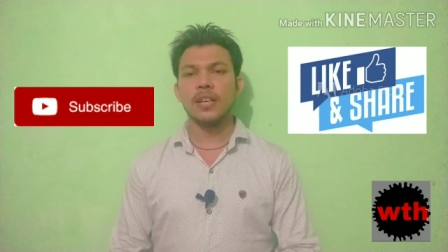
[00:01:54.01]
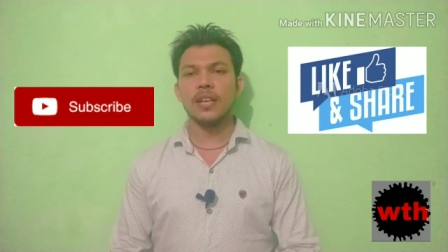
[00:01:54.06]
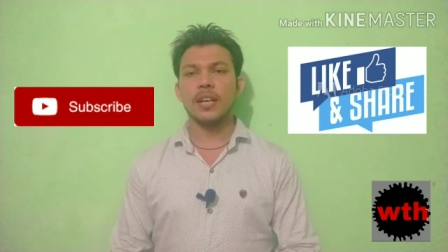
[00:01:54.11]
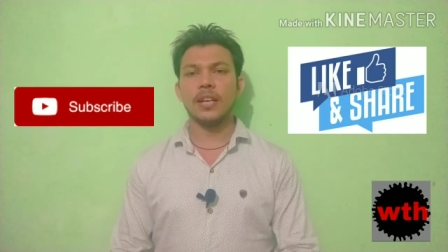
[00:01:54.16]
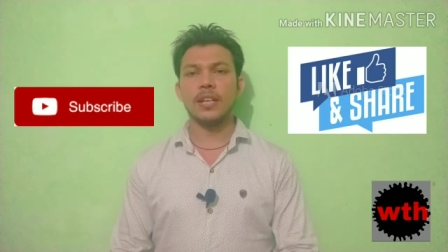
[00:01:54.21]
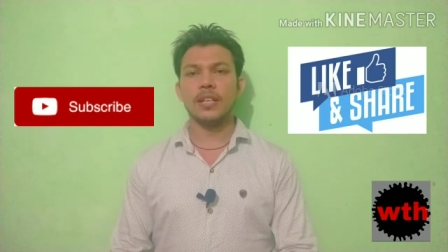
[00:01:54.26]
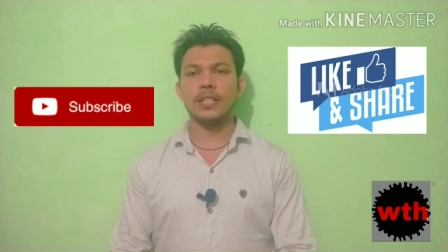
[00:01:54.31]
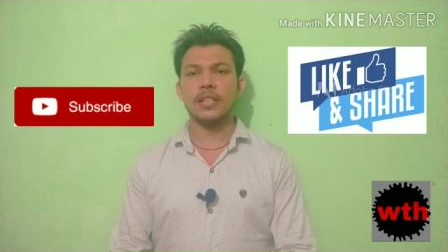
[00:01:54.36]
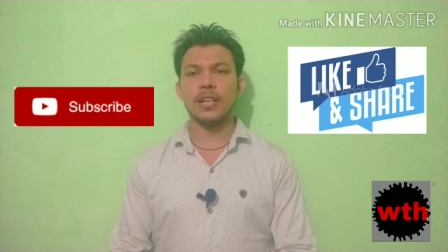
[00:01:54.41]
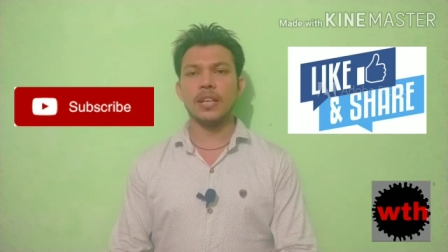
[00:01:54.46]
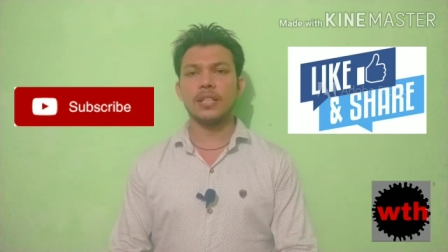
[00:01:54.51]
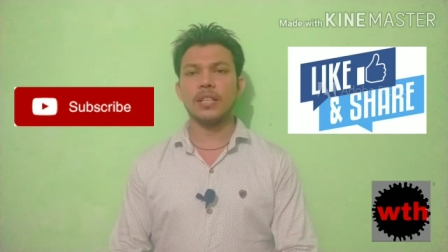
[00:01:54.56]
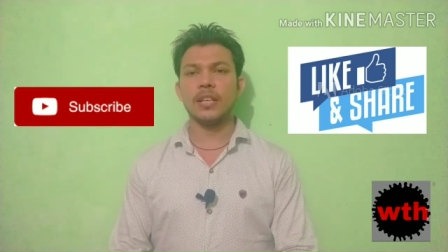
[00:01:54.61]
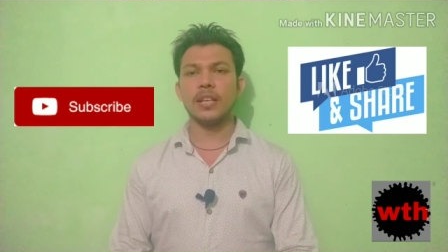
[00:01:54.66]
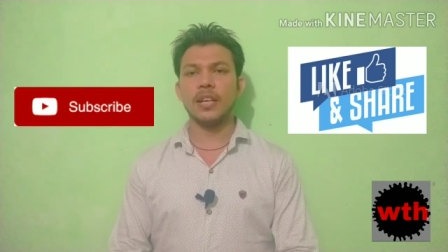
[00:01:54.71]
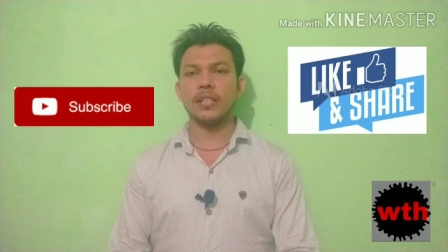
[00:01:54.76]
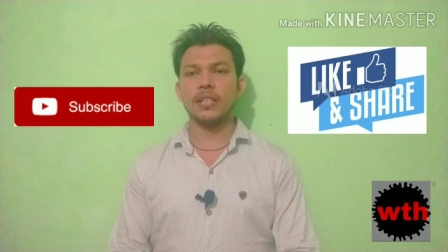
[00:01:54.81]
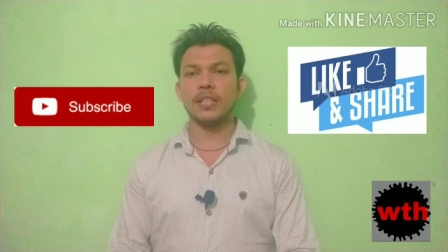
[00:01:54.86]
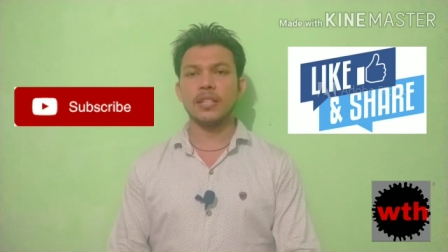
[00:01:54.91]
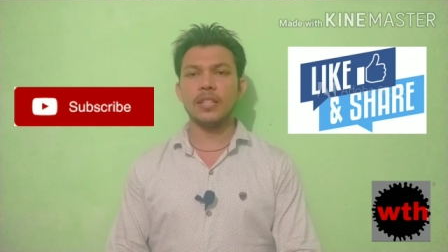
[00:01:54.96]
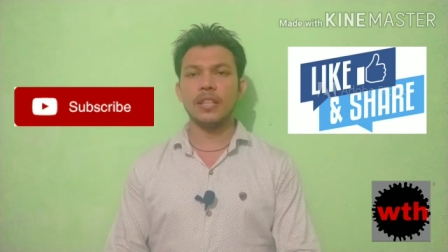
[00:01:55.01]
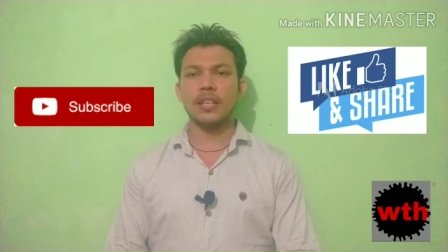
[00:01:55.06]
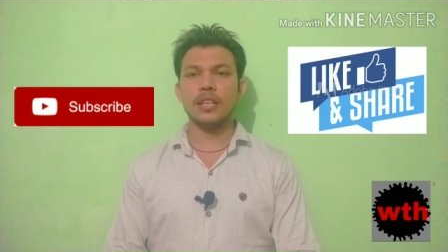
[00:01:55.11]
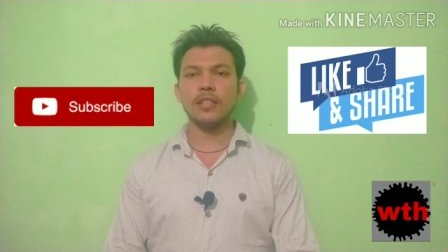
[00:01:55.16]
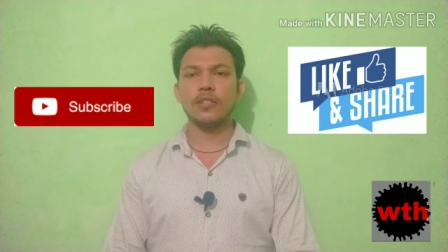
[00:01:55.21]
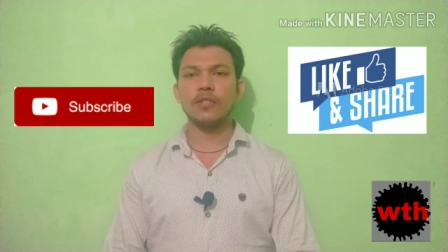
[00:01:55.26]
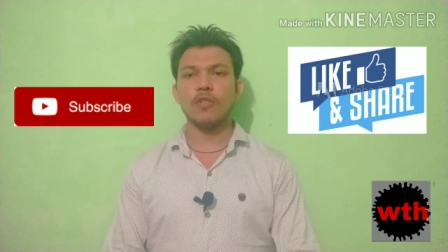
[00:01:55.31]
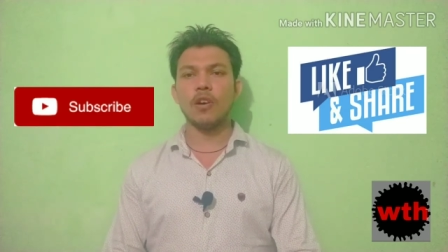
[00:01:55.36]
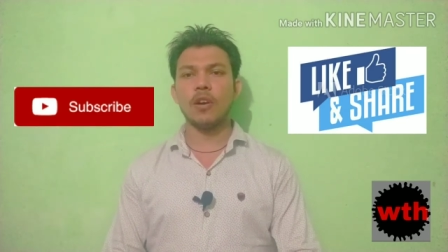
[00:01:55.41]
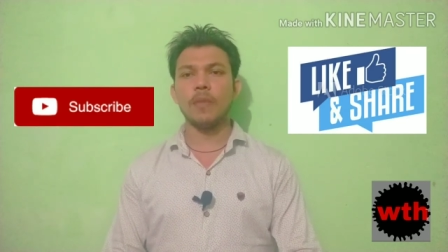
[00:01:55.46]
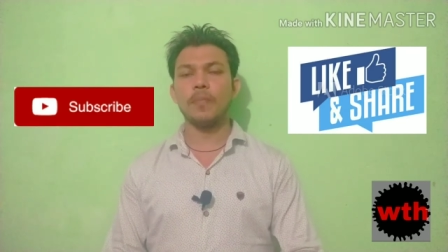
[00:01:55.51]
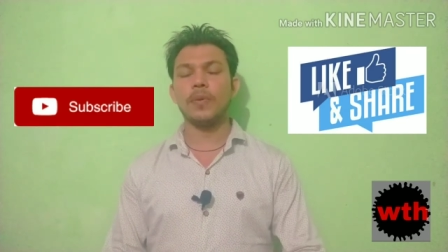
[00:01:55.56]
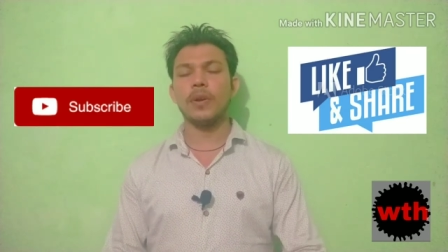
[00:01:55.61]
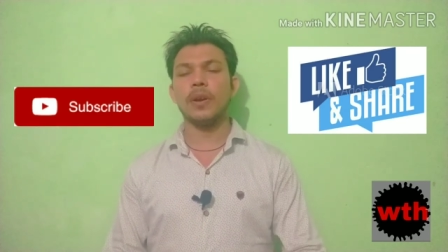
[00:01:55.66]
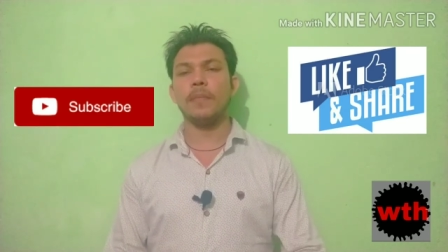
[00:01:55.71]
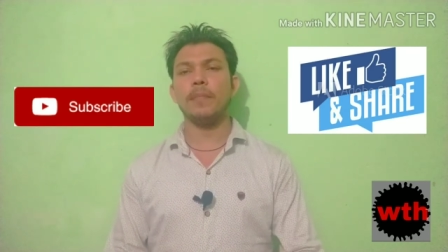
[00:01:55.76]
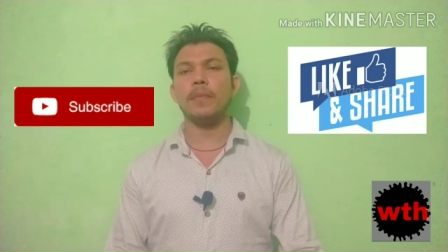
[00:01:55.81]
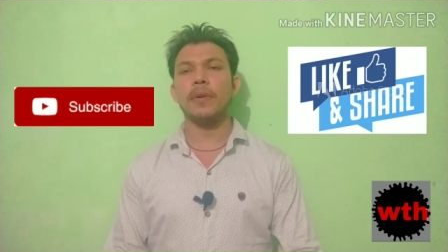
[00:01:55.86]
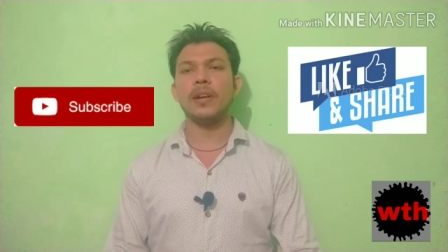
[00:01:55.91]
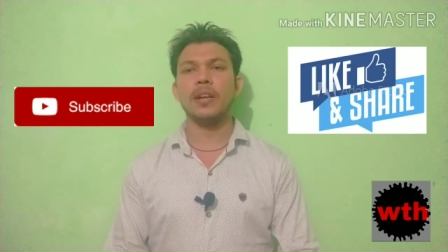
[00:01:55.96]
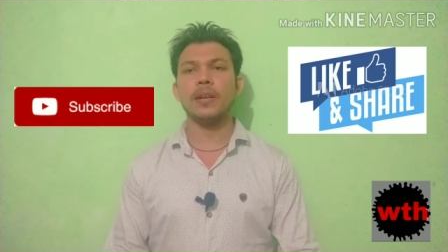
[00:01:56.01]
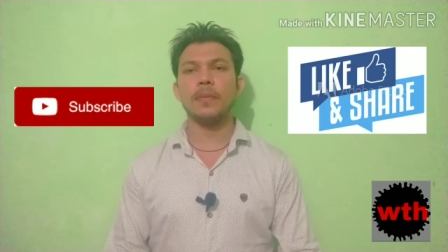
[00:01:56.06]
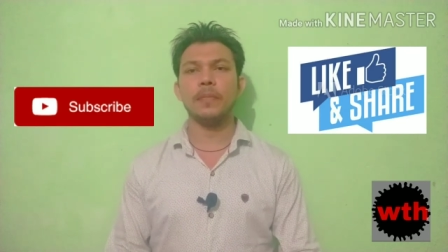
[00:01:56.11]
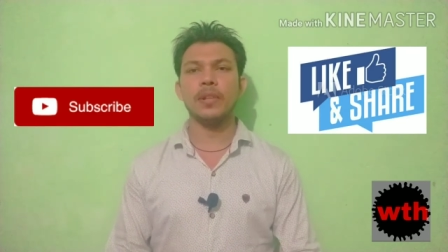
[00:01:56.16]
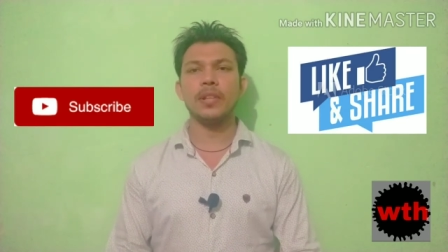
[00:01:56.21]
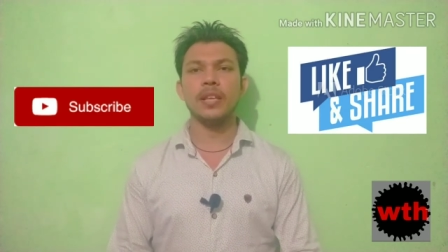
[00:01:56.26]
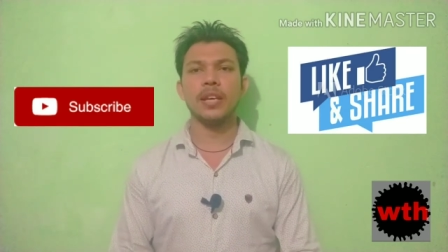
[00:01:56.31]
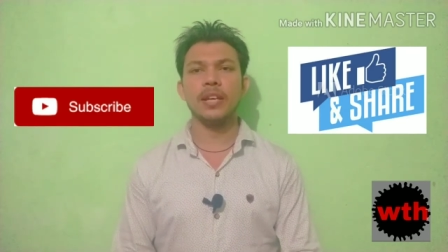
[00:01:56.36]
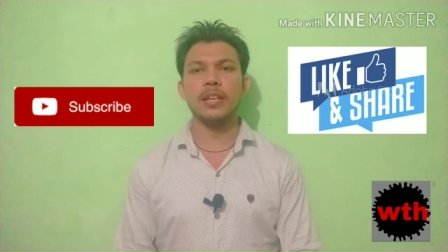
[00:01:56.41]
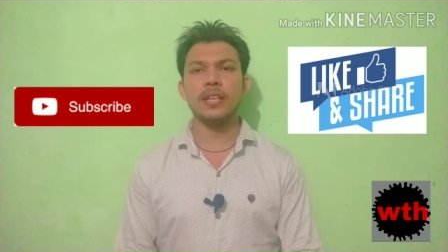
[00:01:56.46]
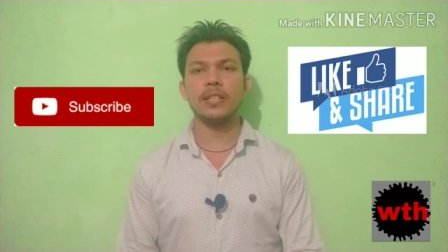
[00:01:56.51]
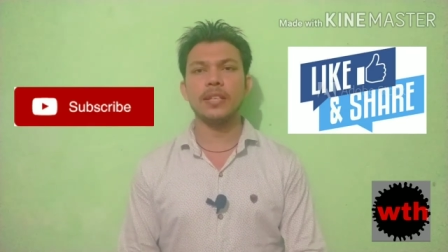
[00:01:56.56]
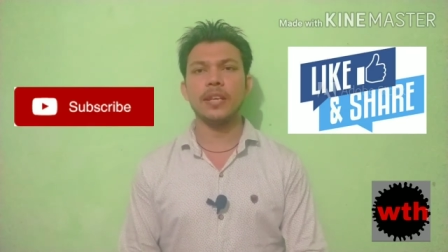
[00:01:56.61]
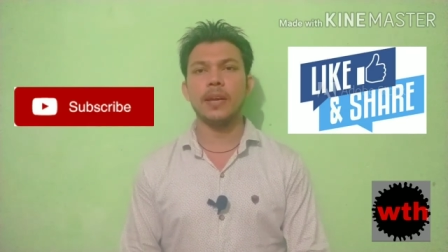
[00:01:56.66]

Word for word: का रिचार्ज करा सकते हैं तो आपका मिनट मिल जाएगी